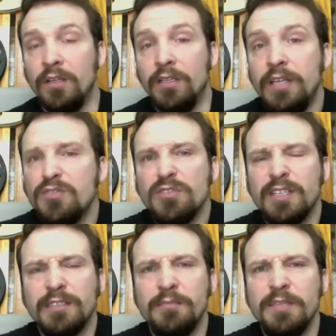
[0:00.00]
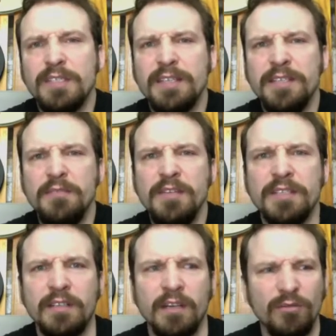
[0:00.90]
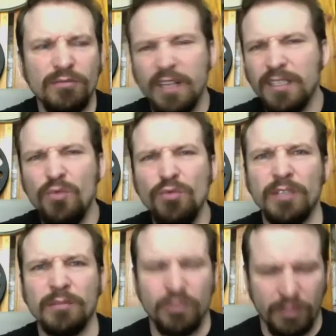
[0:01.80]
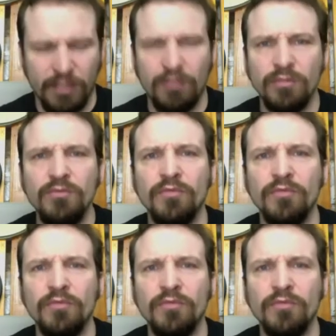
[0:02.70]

И я что-то как-то без задней мысли. А рано утром что-то так вот,